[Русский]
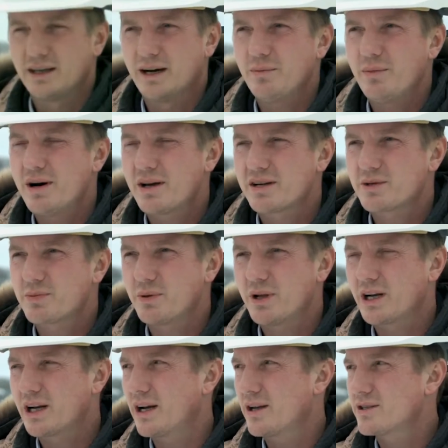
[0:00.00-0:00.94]
Дома
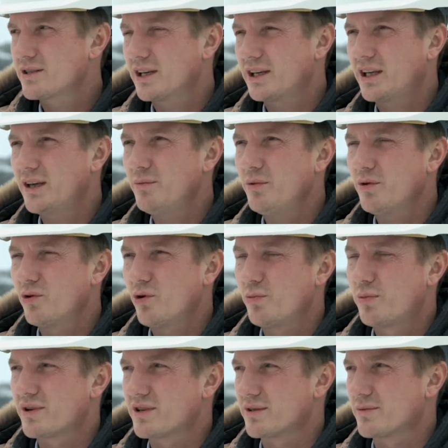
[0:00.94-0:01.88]
располагаются таким
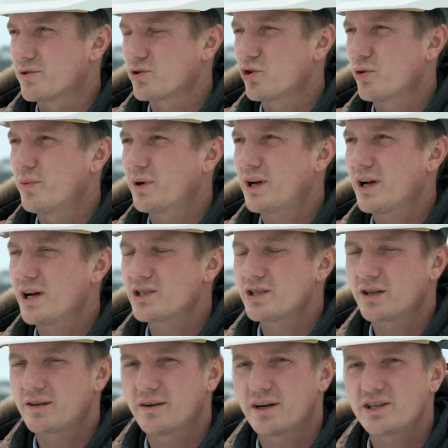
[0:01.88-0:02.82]
образом, чтобы
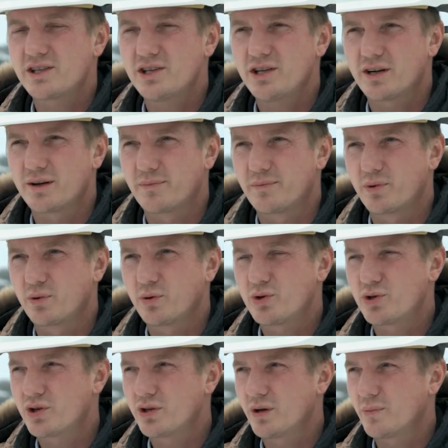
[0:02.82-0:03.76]
каждая квартира
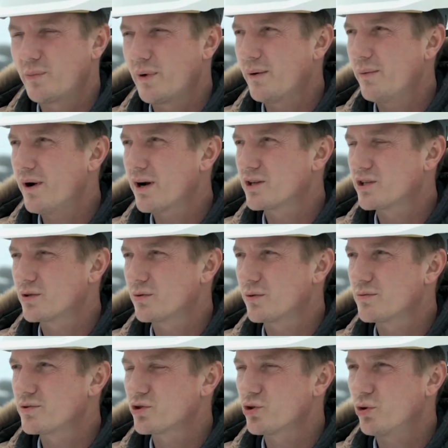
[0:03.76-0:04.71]
получила по
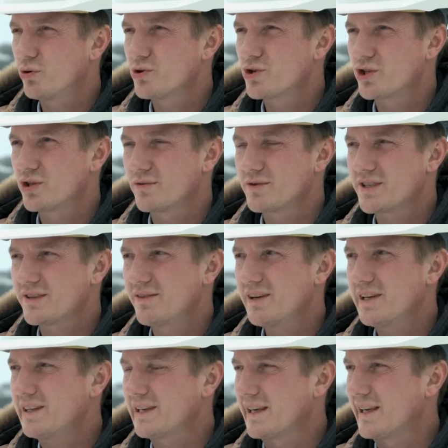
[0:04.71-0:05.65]
максимуму солнечного
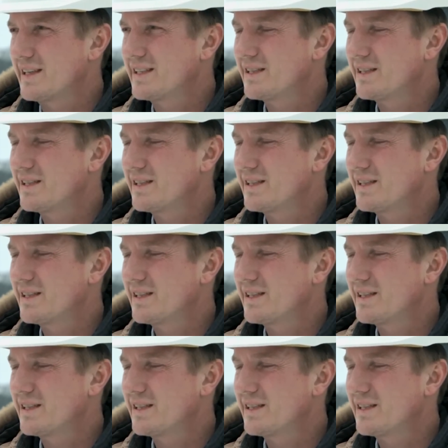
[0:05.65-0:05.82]
света и